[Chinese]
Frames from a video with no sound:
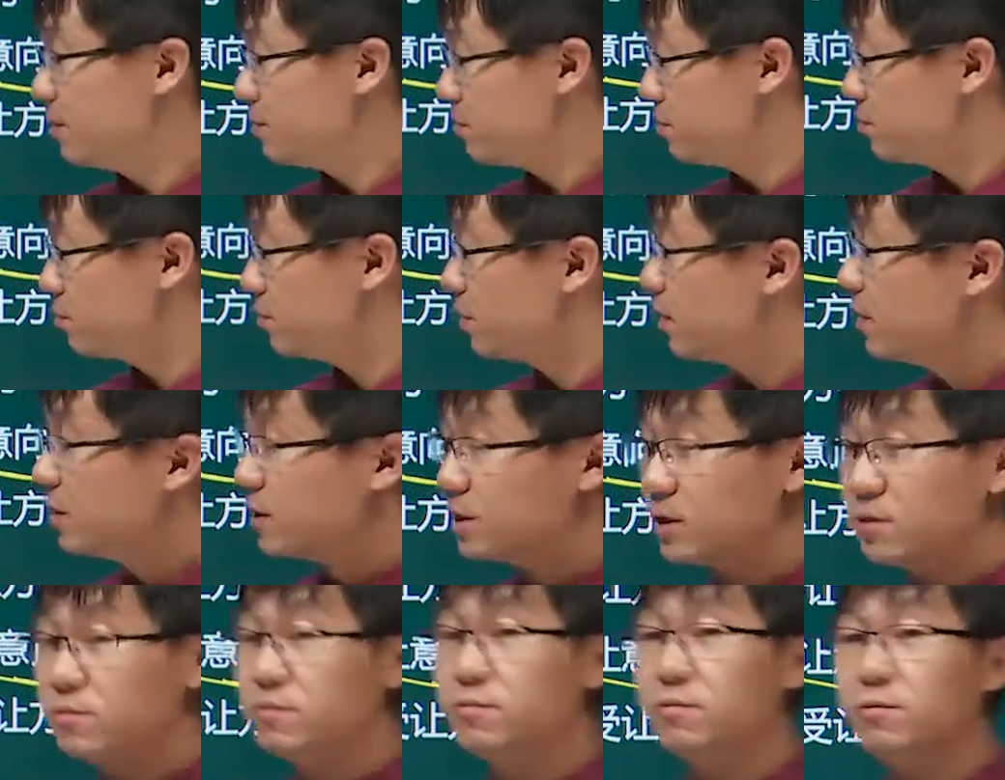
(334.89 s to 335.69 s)
比如说
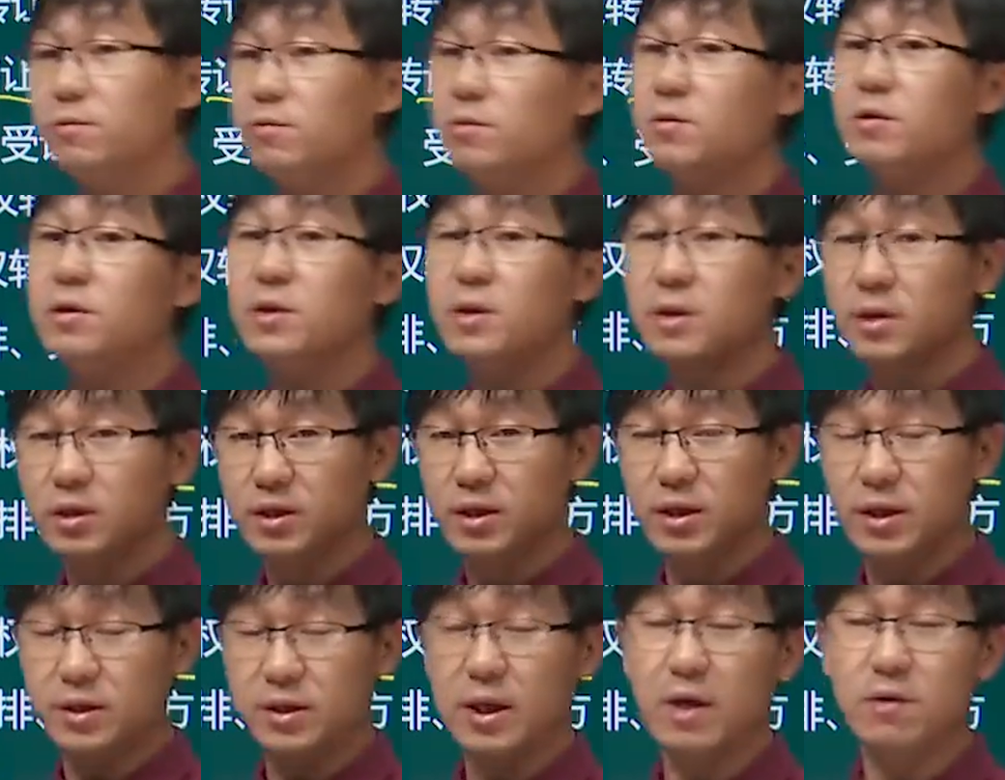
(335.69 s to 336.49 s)
政府
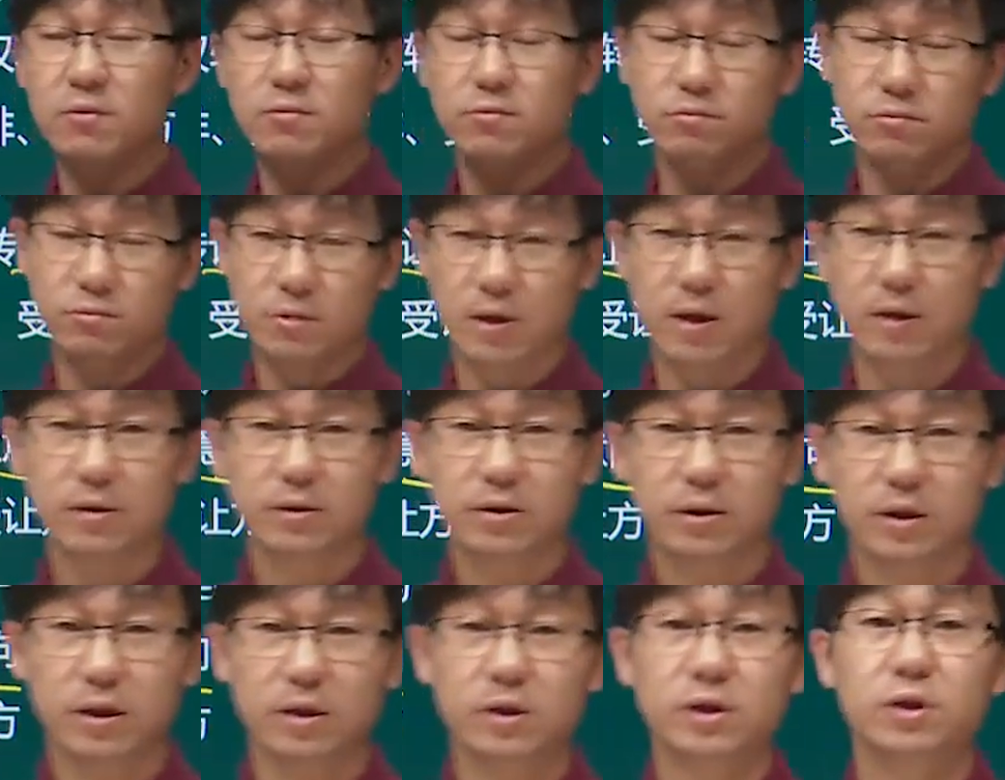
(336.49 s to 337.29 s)
也参股了
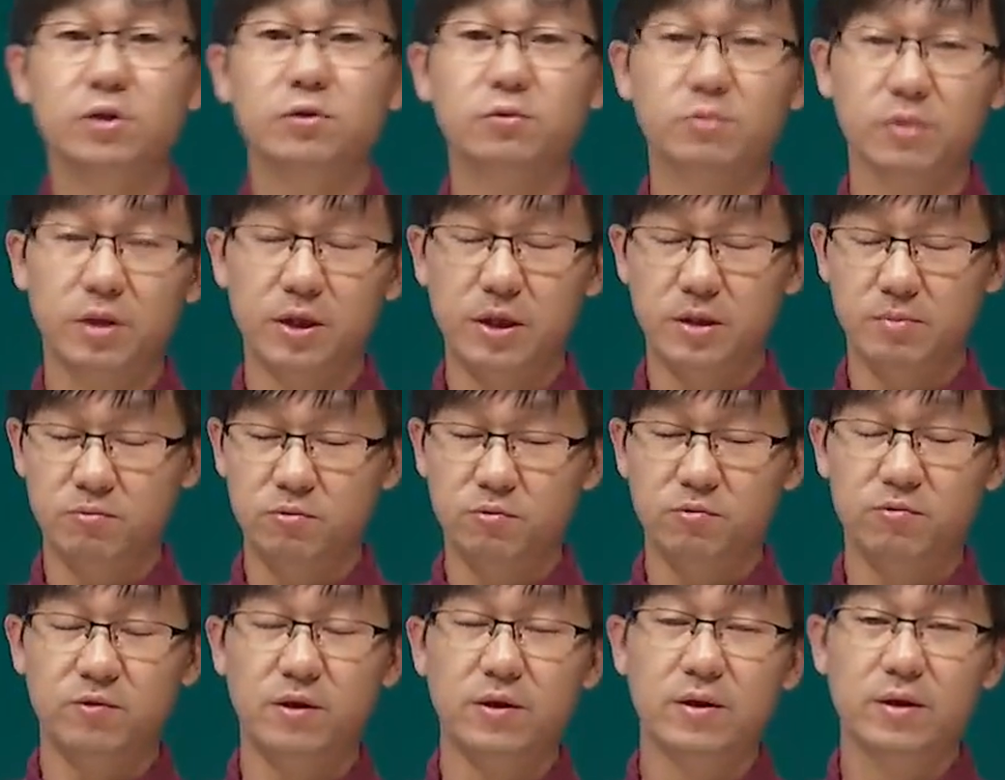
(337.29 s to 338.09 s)
啊，其中的一
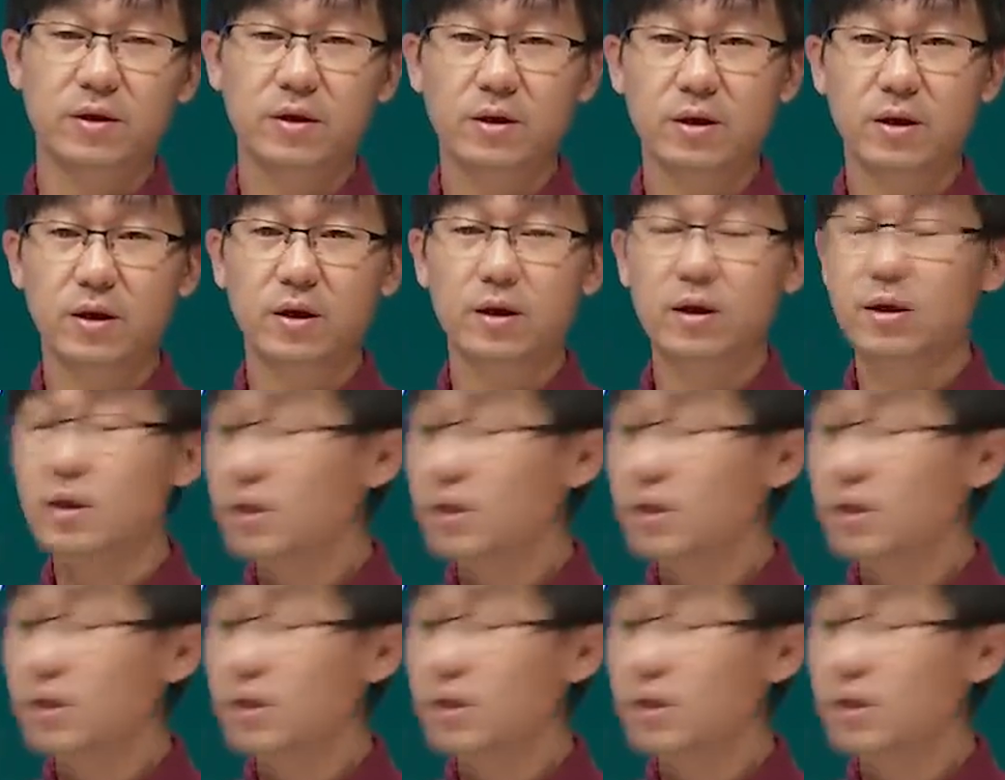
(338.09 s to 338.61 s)
部分啊，